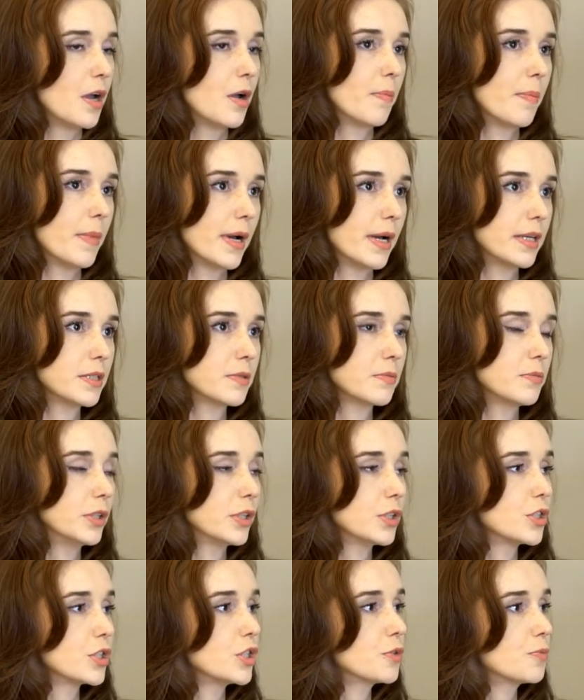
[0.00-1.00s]
Mas
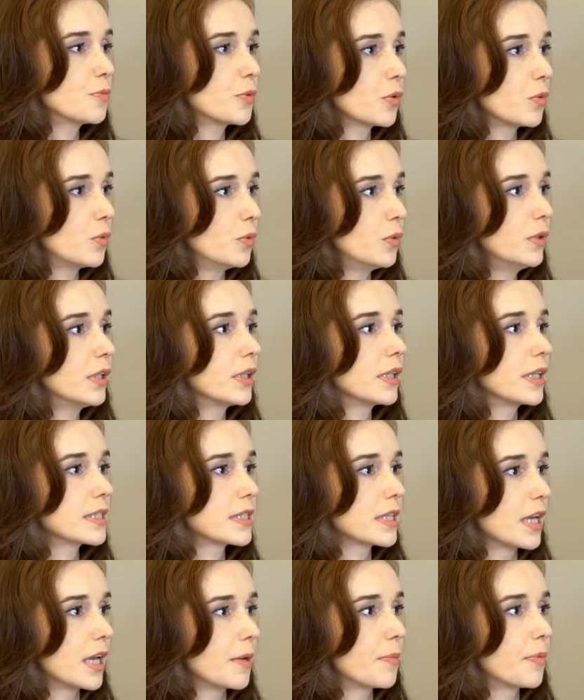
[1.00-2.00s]
muita gente procura
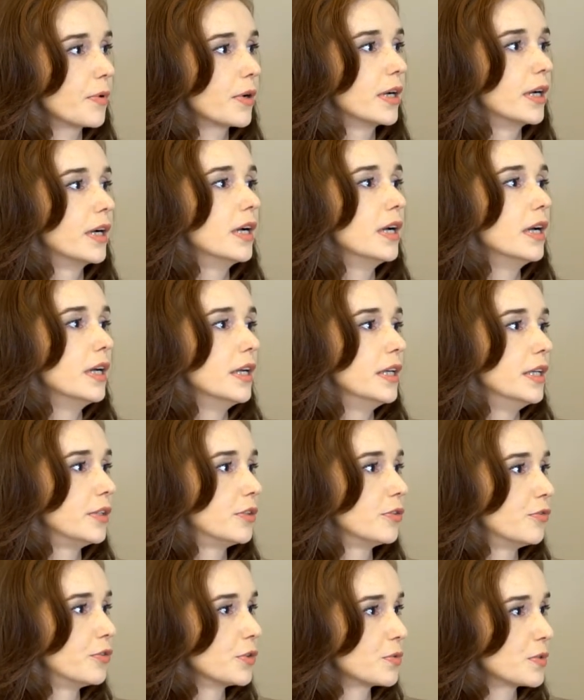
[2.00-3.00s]
nessa época em que
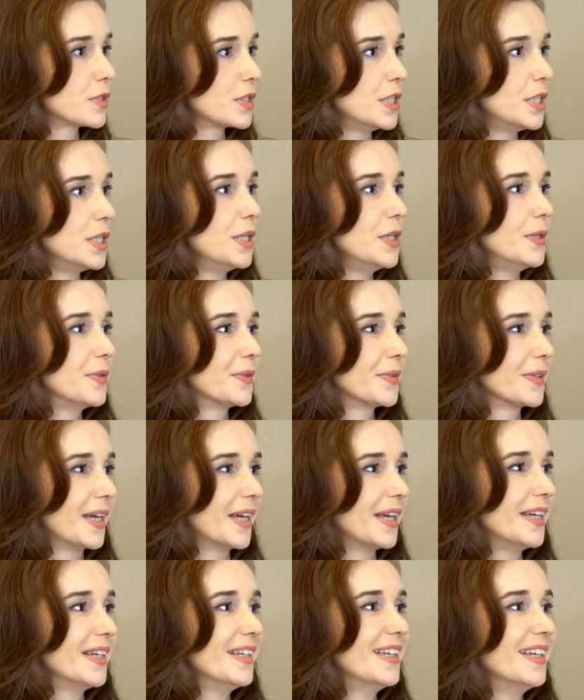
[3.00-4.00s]
o friozinho,
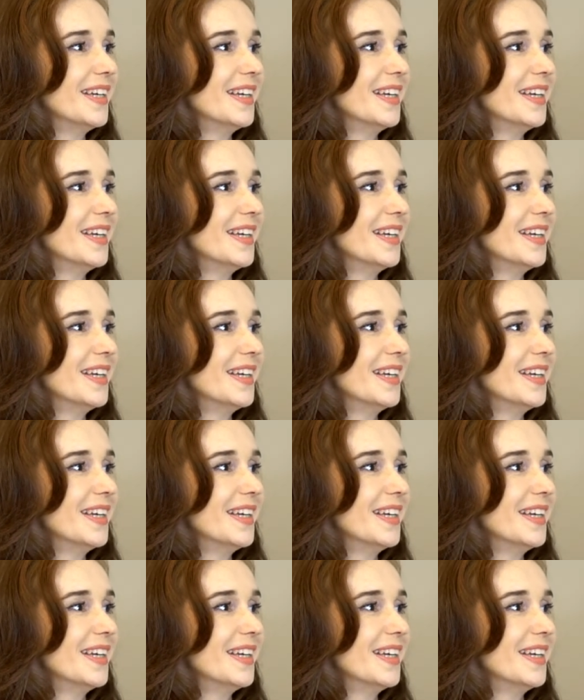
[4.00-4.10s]
né?